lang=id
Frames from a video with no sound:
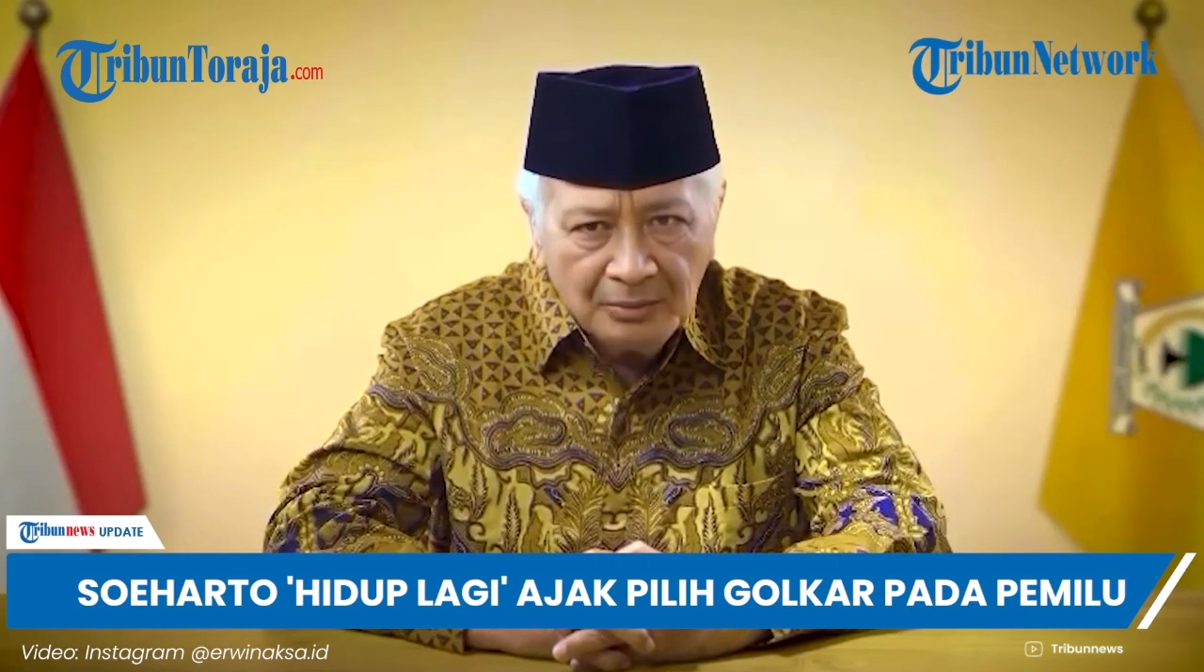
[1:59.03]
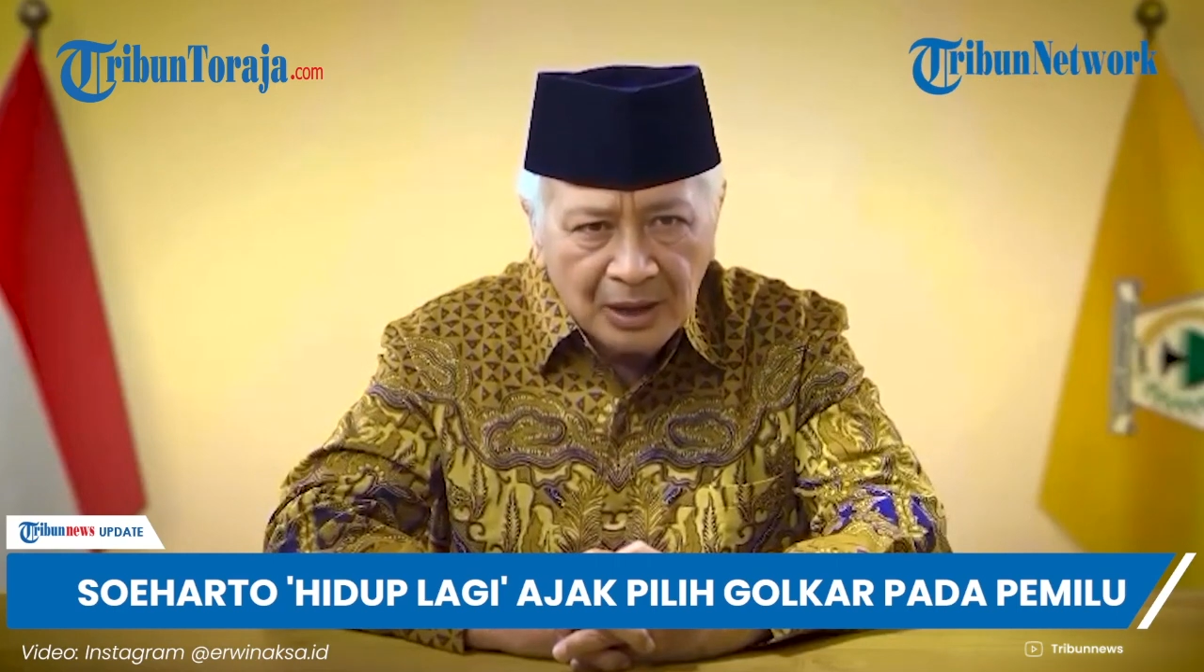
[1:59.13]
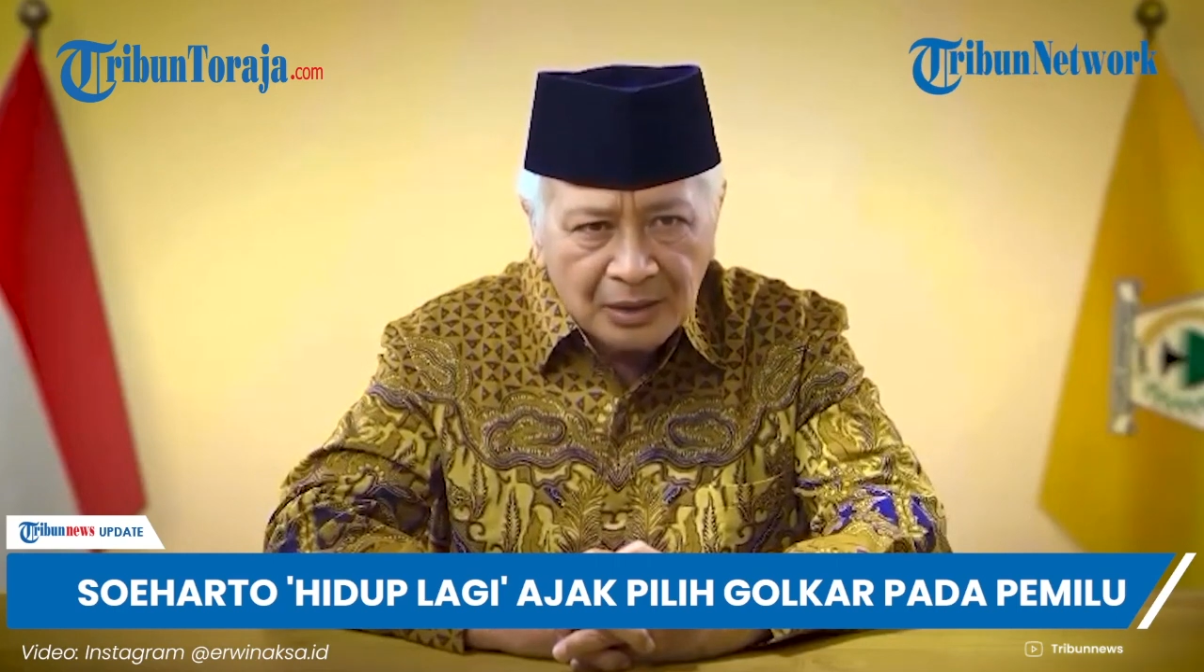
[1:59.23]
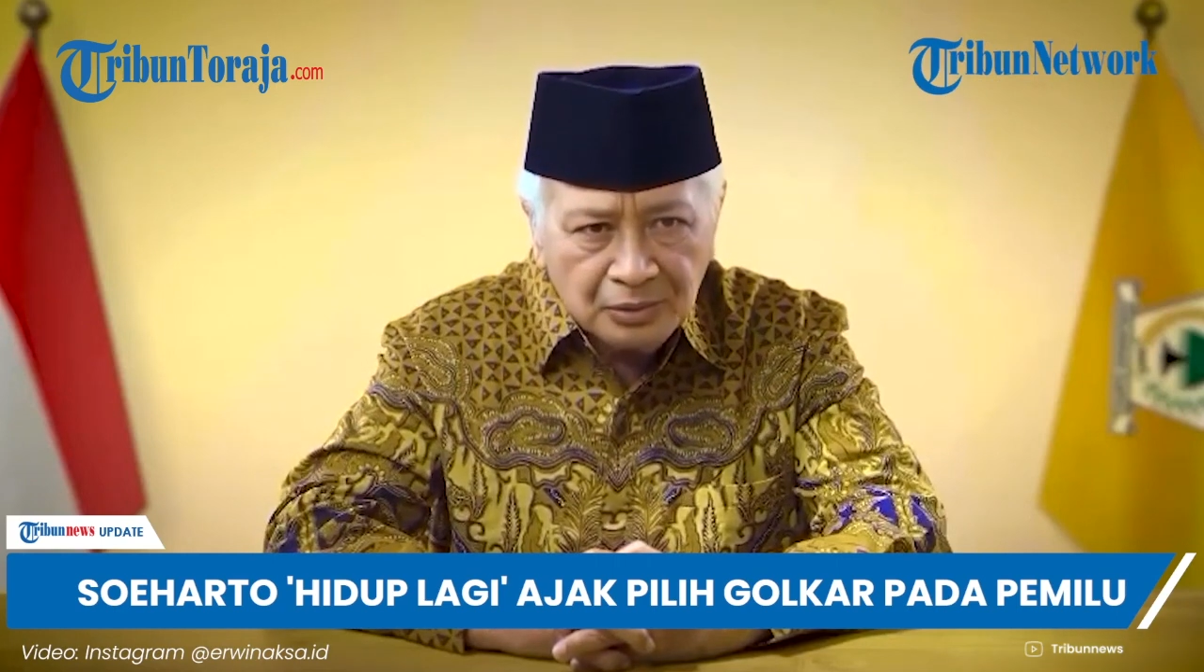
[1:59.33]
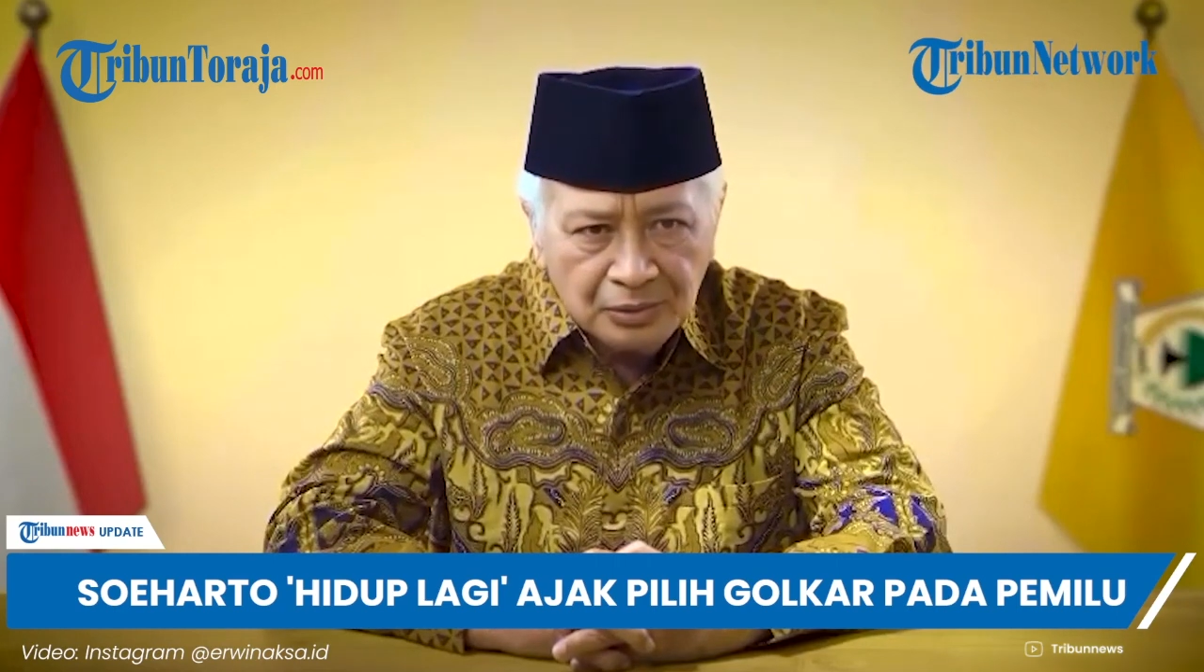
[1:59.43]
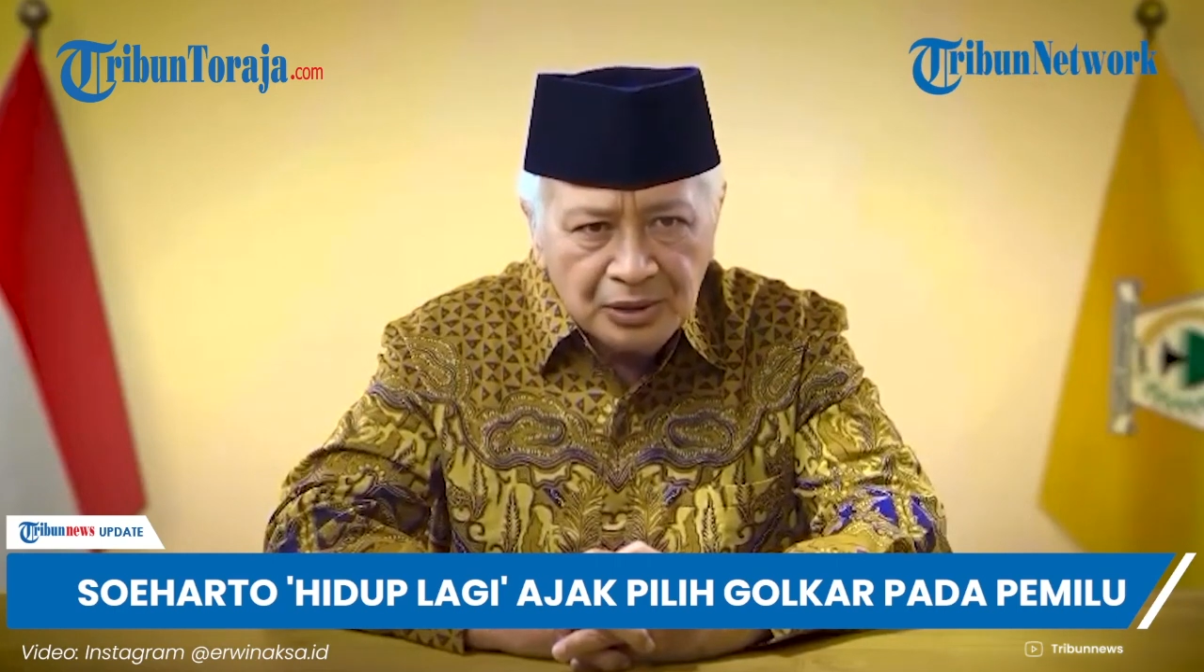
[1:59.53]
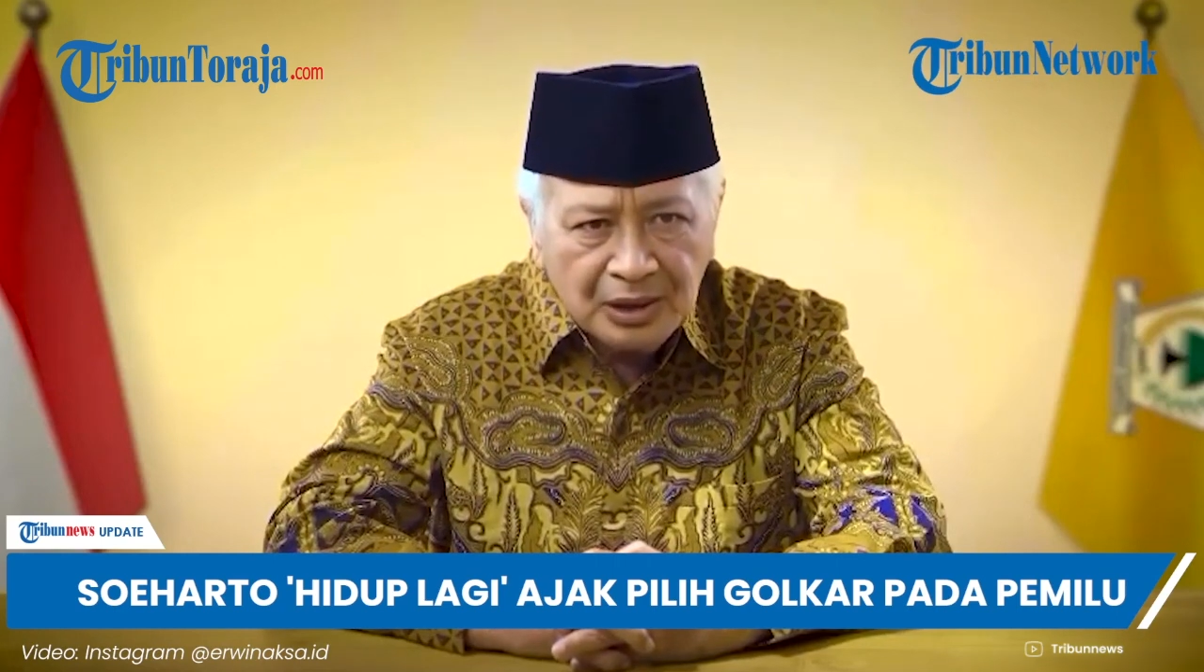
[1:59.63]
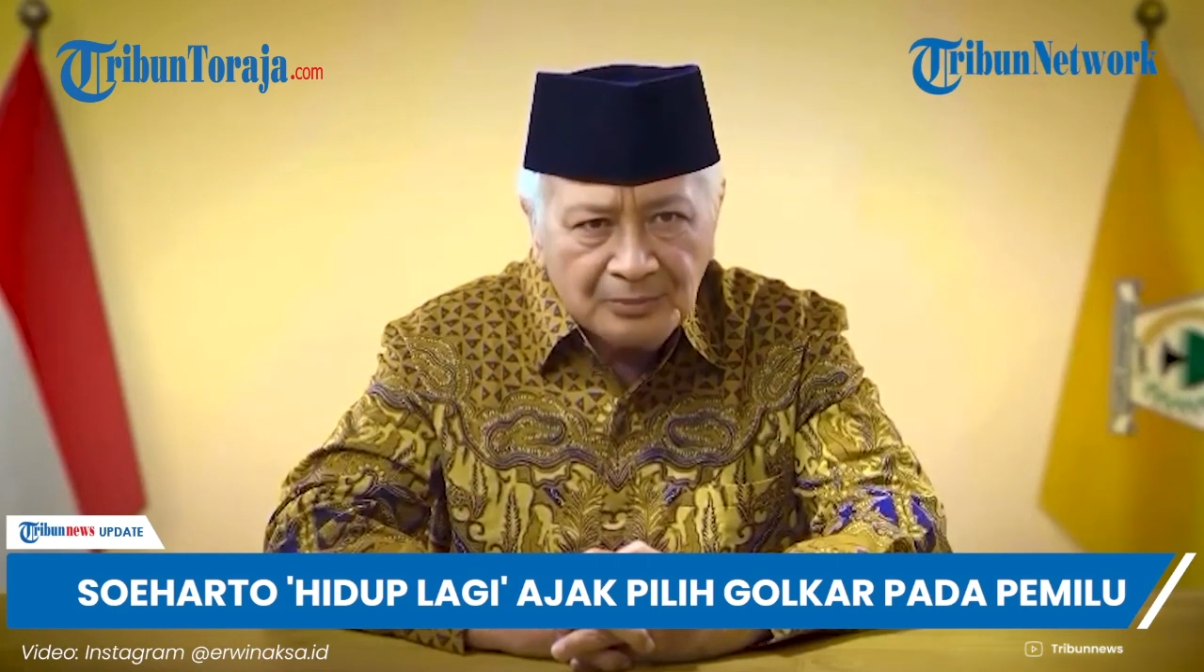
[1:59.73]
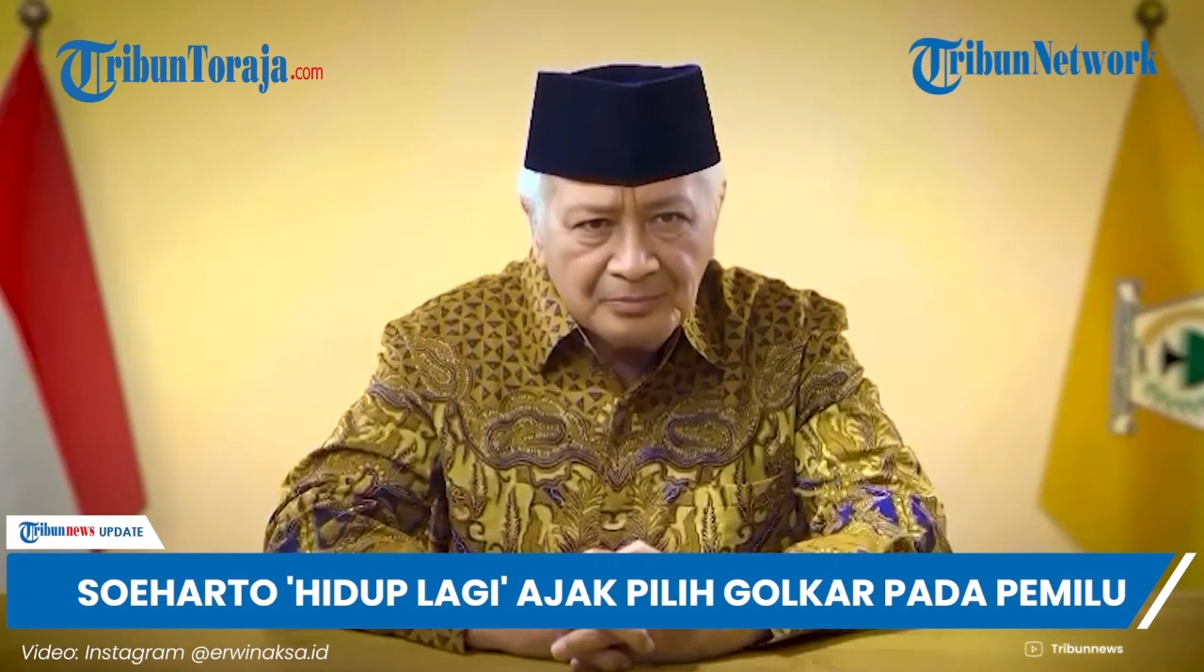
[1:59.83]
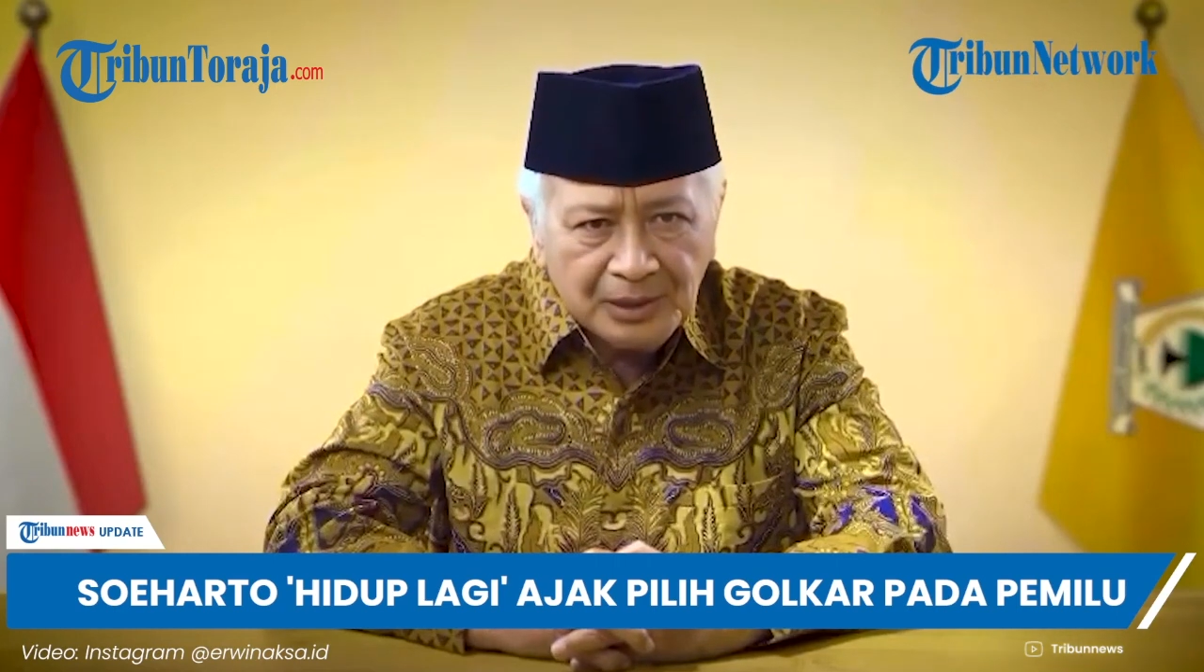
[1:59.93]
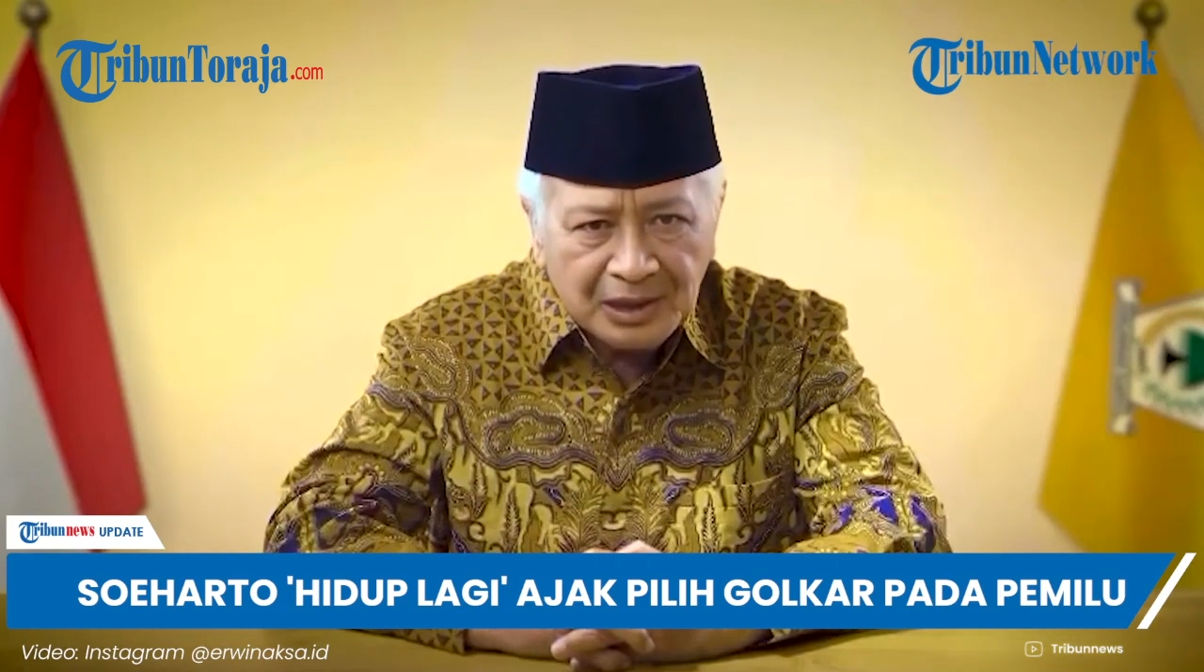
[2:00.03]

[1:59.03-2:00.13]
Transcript: melanjutkan